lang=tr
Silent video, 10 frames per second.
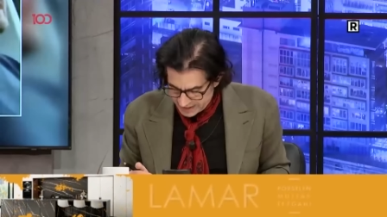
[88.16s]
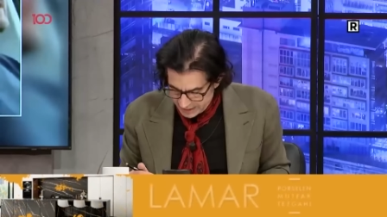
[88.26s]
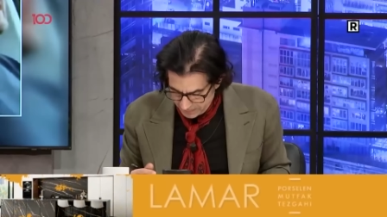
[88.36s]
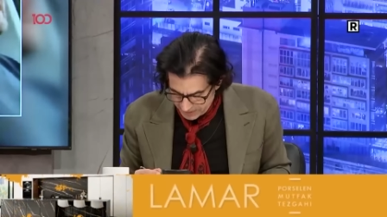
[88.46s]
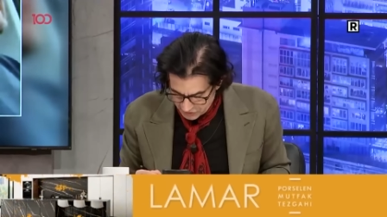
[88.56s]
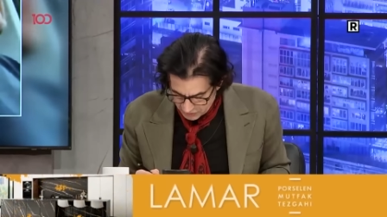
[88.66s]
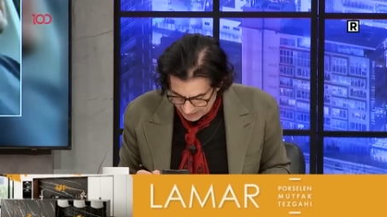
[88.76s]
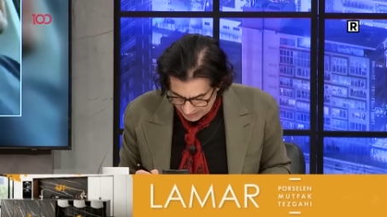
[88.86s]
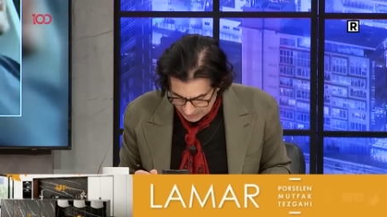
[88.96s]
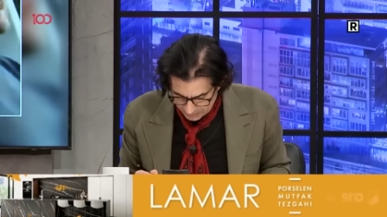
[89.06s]
senin bir
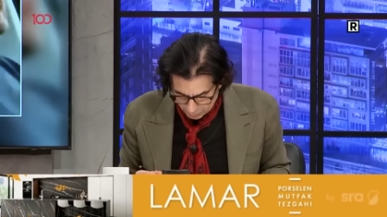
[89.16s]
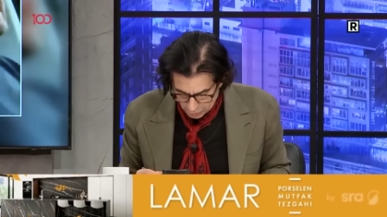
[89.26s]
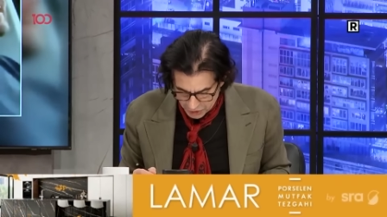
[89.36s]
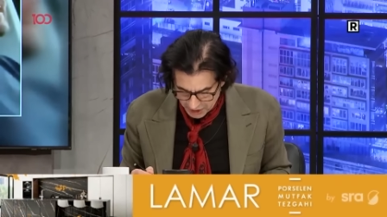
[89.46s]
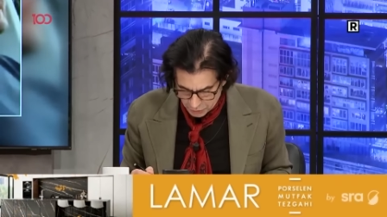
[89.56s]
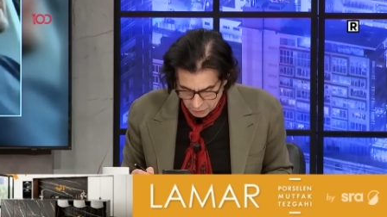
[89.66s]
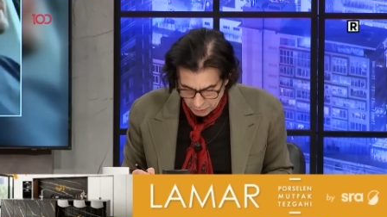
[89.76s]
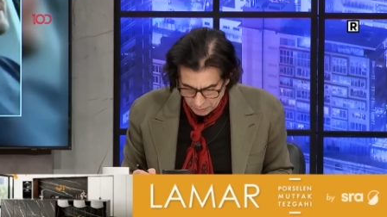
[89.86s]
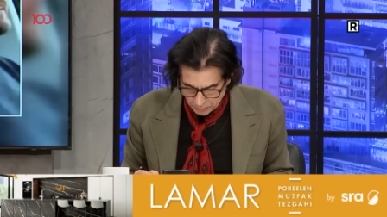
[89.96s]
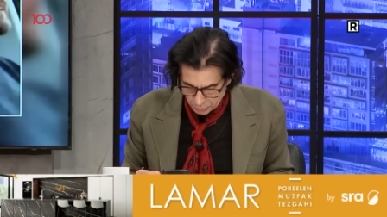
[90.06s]
e,
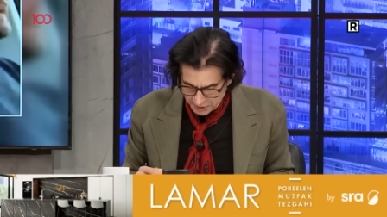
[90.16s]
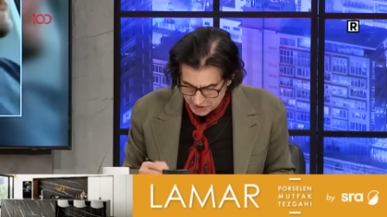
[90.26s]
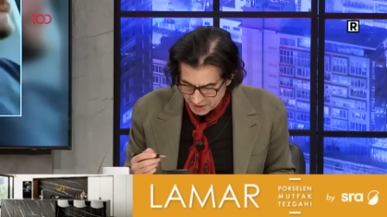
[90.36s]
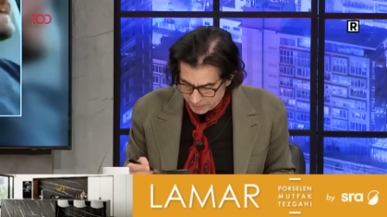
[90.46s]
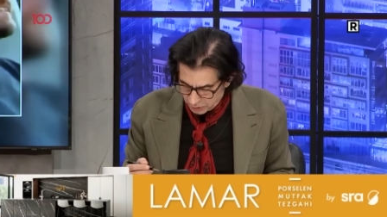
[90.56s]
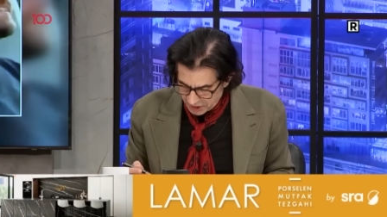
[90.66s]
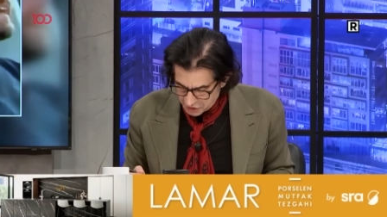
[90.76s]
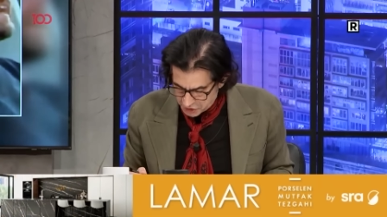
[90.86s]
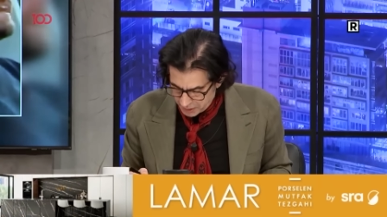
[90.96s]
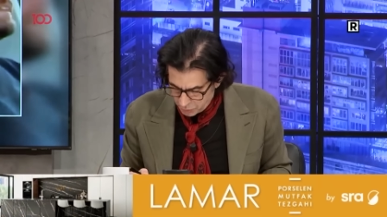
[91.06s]
projeksiyonun bu. İstanbul'da
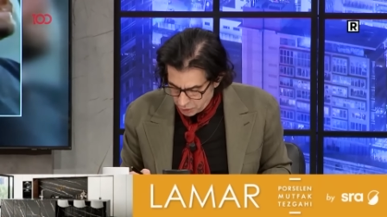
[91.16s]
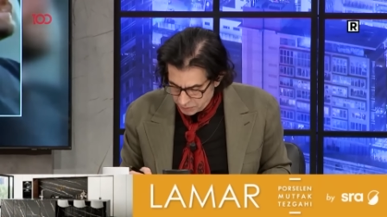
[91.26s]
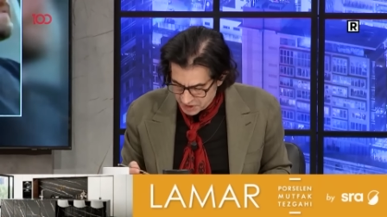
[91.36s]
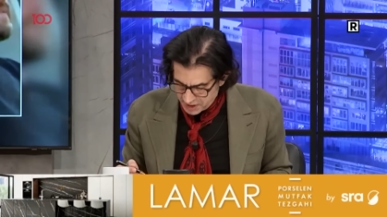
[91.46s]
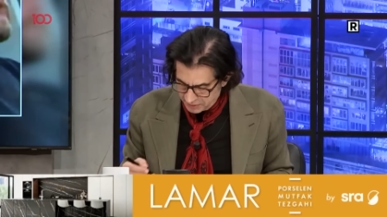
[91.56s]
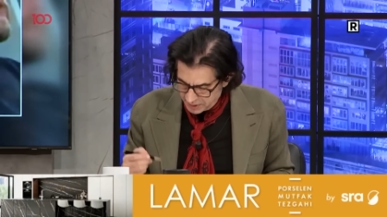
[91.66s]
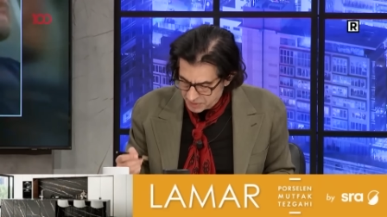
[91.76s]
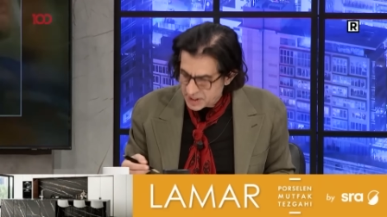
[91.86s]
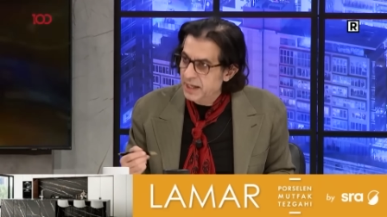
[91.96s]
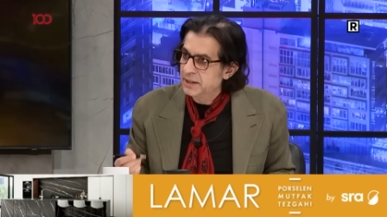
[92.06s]
yaşayamıyorum
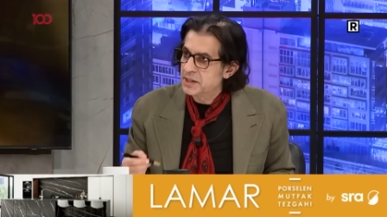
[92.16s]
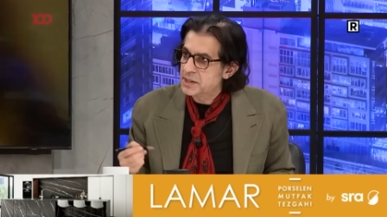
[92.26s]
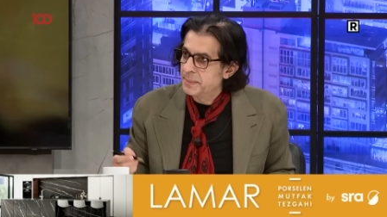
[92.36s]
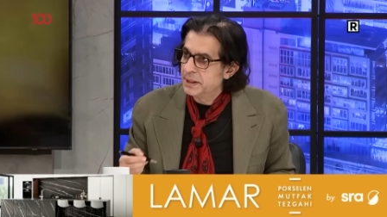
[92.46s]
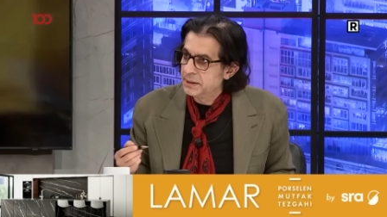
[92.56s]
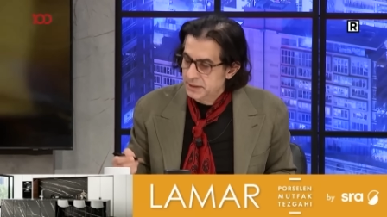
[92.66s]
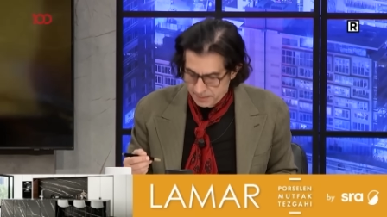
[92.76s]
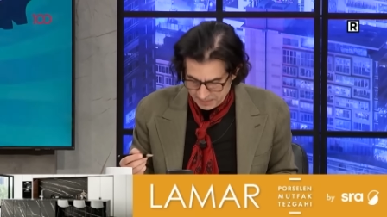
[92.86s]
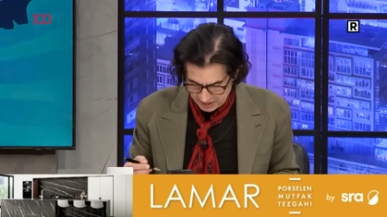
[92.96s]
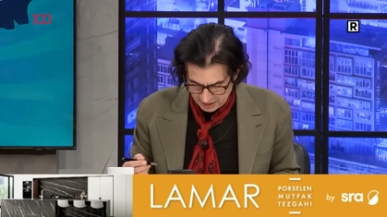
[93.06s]
sevdiğim sahil
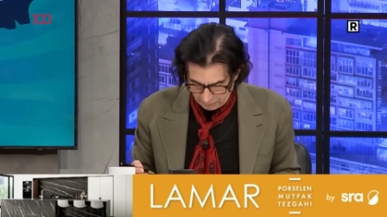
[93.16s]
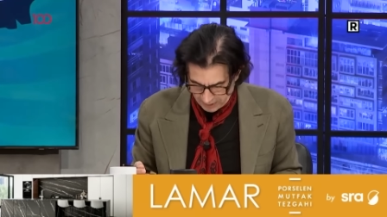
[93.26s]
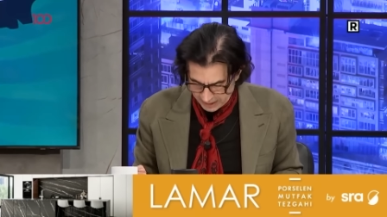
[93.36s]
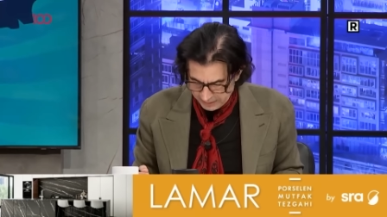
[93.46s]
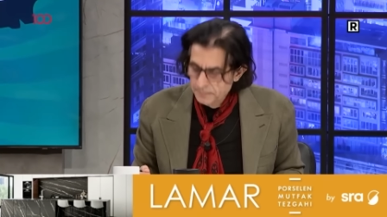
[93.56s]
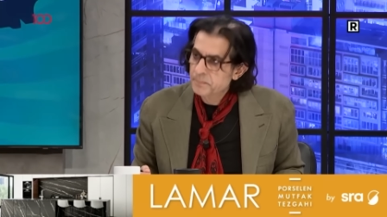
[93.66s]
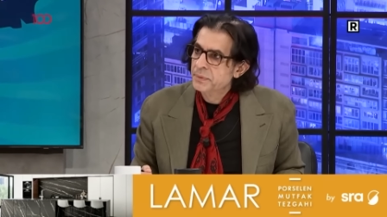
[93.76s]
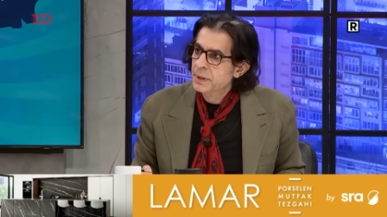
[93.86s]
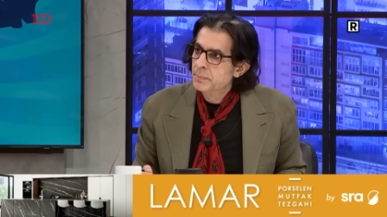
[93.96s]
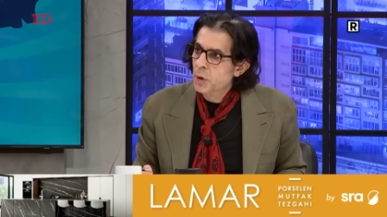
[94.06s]
kasabalarından birinde filan.
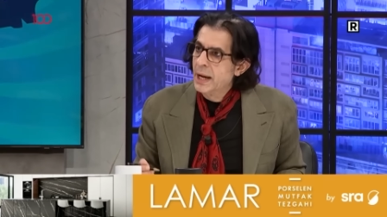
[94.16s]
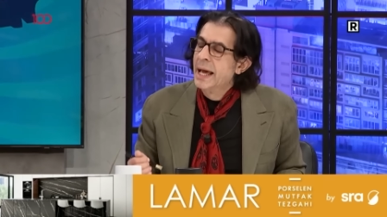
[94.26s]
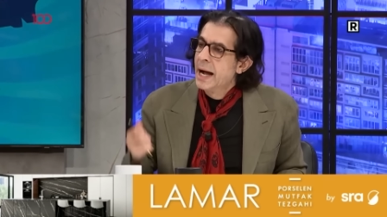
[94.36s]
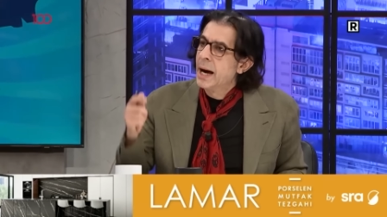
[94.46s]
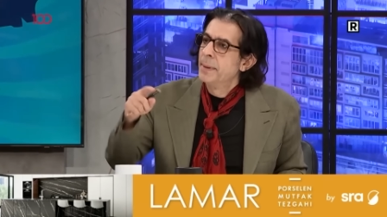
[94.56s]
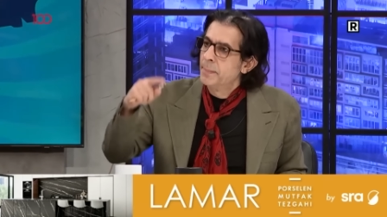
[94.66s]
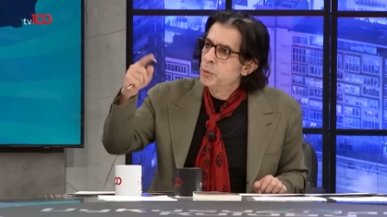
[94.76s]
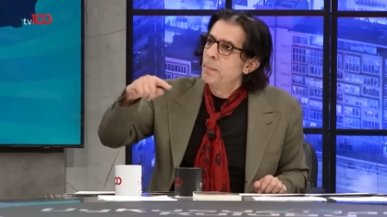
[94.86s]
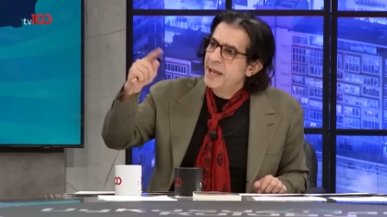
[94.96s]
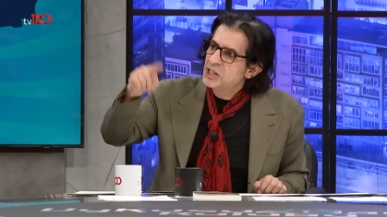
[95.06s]
Evet. Böyle ama
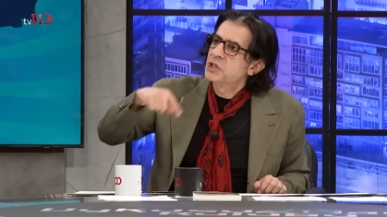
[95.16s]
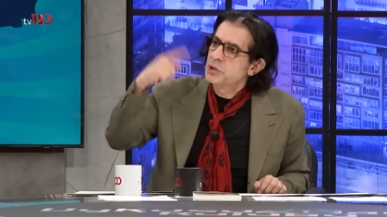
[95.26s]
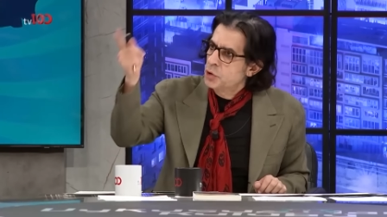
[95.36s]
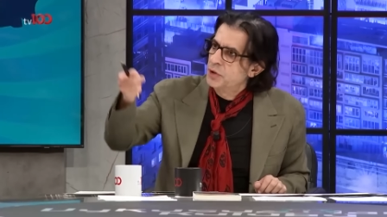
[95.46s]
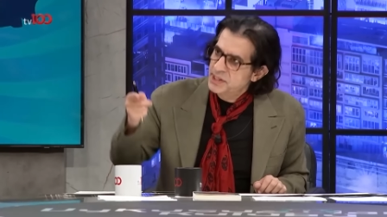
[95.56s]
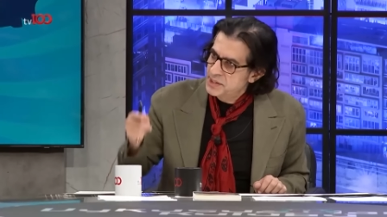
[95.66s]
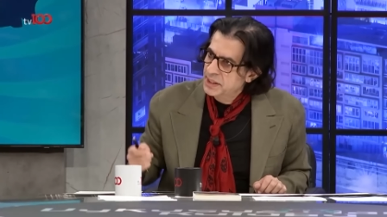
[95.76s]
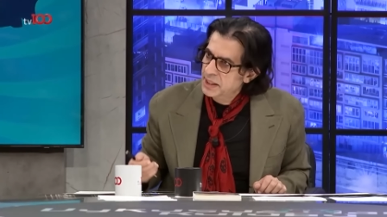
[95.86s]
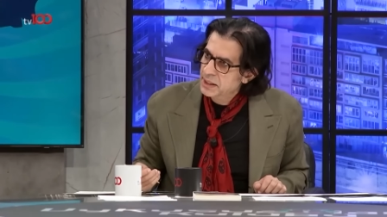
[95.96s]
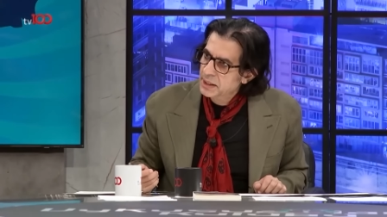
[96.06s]
bu 5 yıl
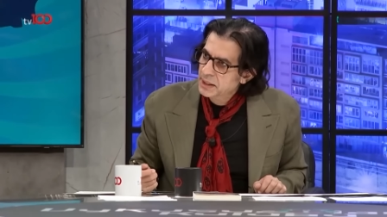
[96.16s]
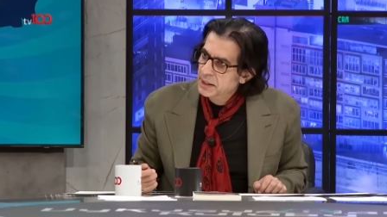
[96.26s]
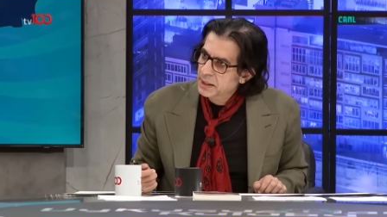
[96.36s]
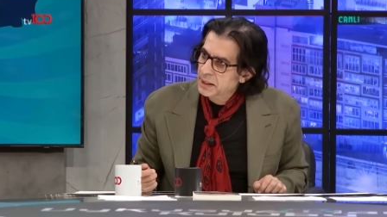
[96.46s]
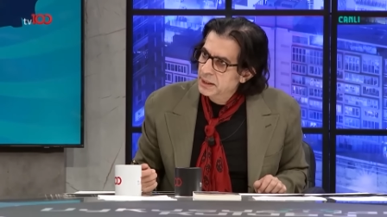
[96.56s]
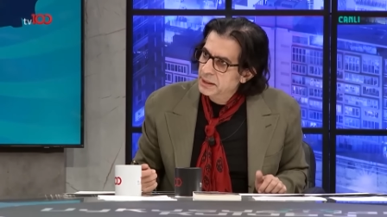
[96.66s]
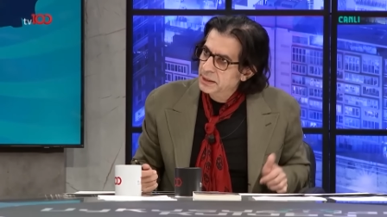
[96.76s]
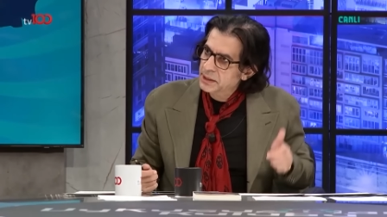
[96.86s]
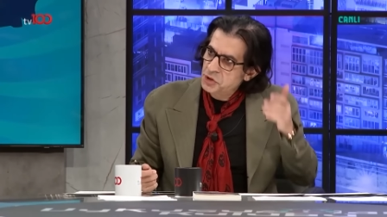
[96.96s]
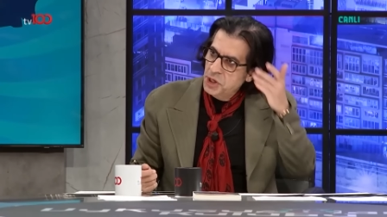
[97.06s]
sonrasını
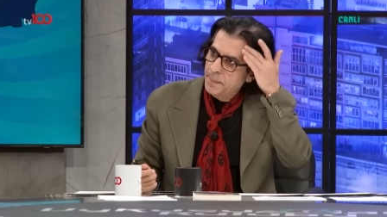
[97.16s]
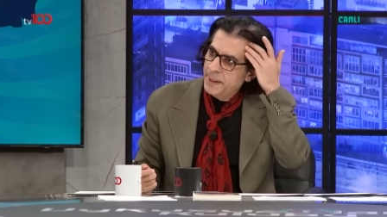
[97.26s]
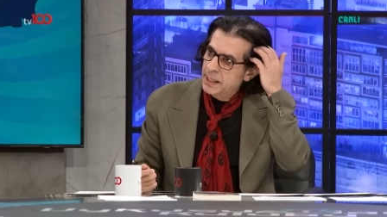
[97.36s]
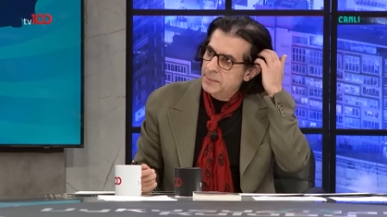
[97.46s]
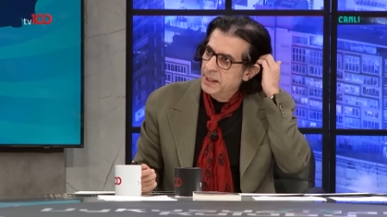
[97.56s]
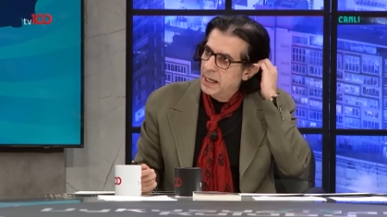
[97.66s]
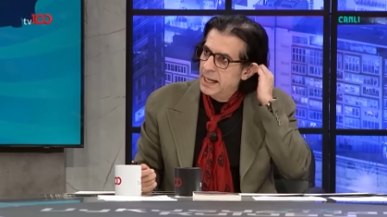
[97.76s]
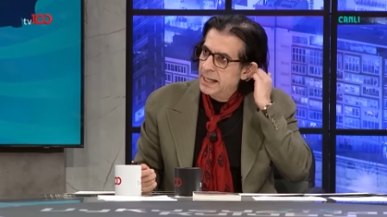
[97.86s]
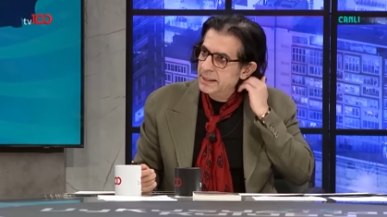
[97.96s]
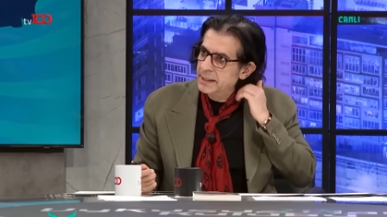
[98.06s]
e, şey yaparak mı
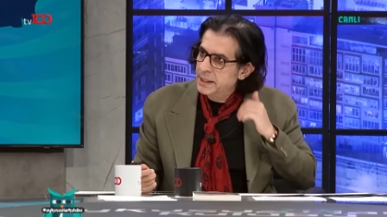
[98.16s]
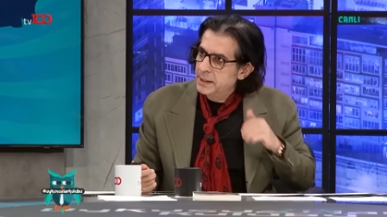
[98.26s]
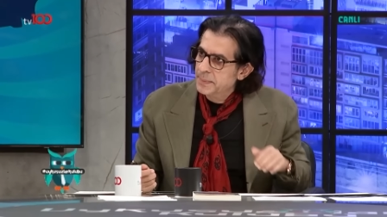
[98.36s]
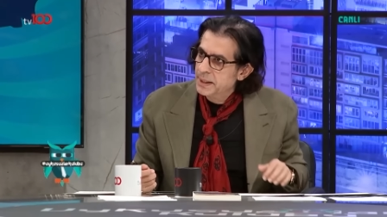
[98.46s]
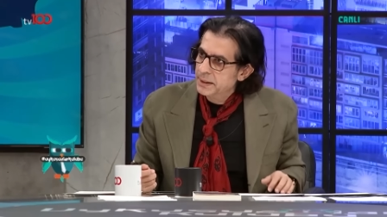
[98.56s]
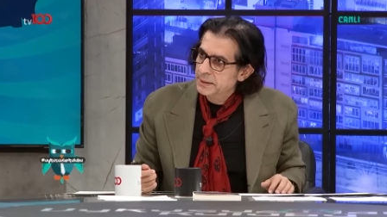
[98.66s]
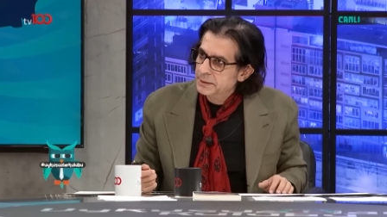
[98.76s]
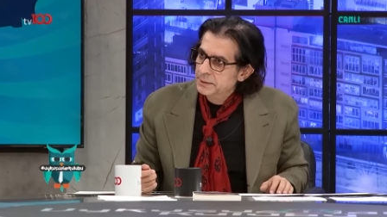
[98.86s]
hayal ederek mi?